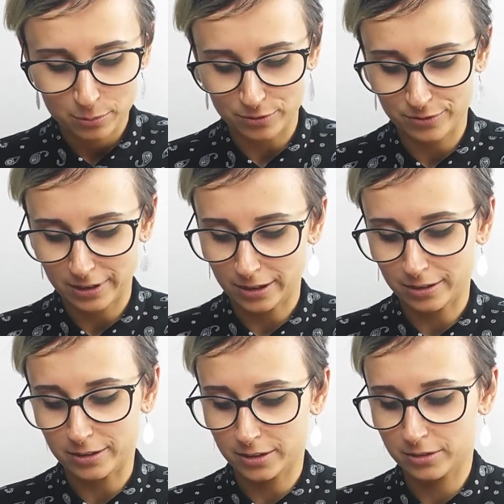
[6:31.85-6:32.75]
Pewnie
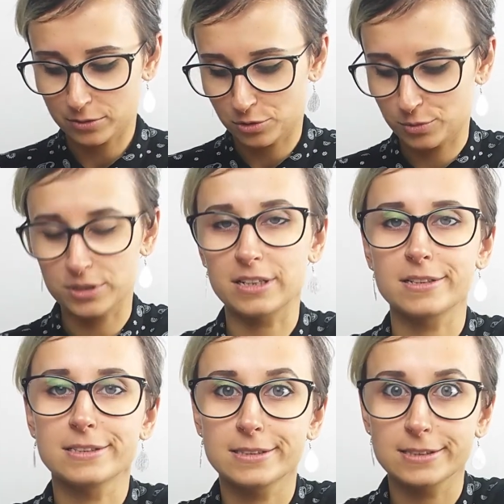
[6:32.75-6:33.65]
e, ktoś mnie
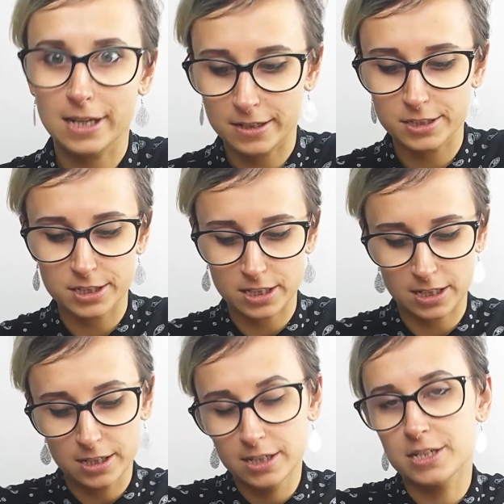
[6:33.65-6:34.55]
zaraz skarci,
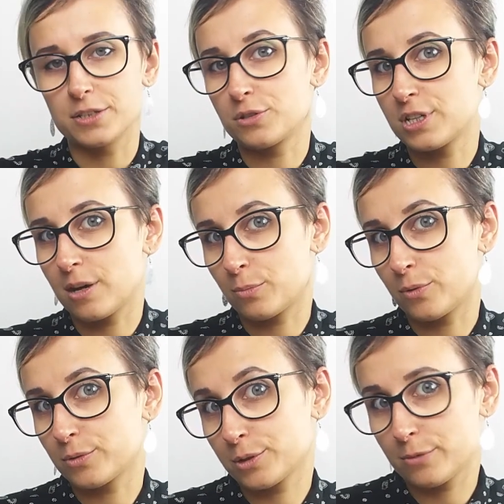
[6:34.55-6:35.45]
że, że to trzeba
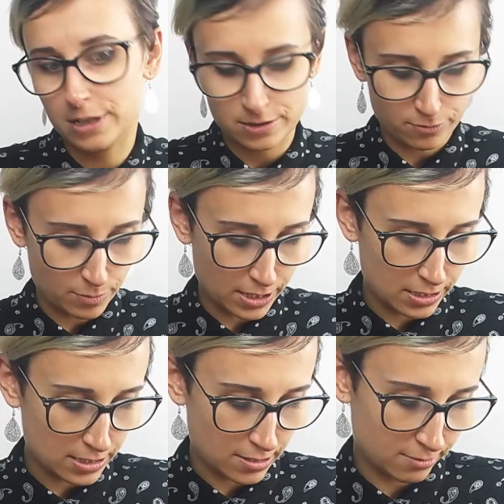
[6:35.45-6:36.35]
po składzie
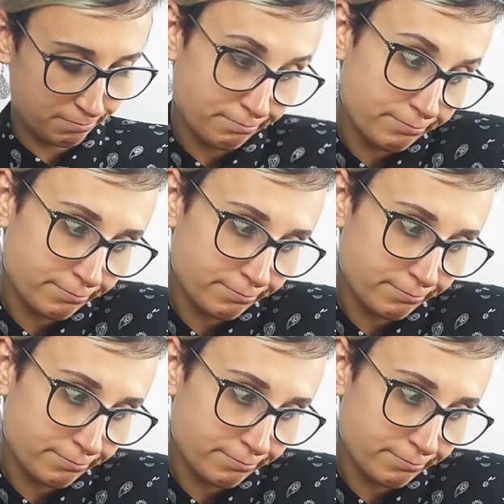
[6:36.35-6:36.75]
wybierać, ale